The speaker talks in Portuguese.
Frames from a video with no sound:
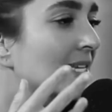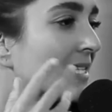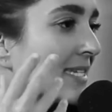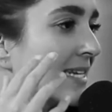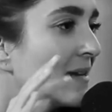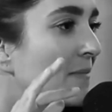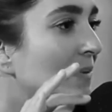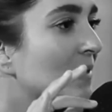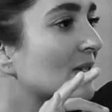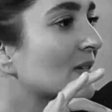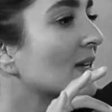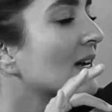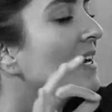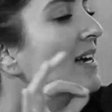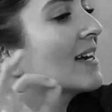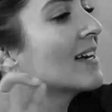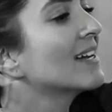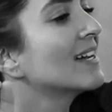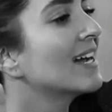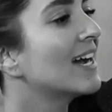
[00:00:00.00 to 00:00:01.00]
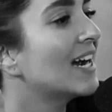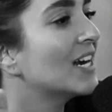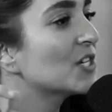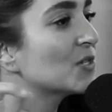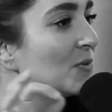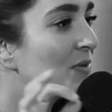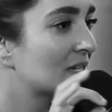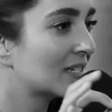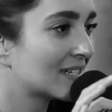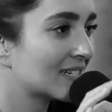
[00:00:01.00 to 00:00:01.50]
sempre a
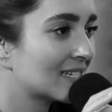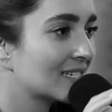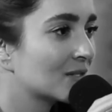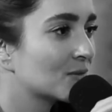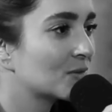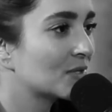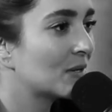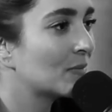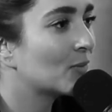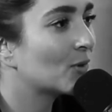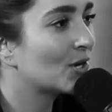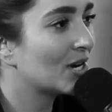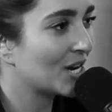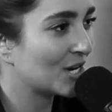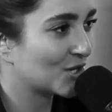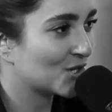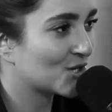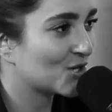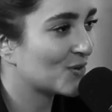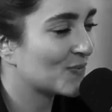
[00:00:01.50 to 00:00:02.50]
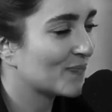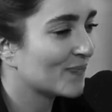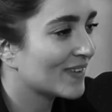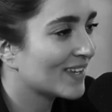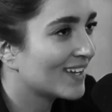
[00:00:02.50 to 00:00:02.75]
administração sabonete.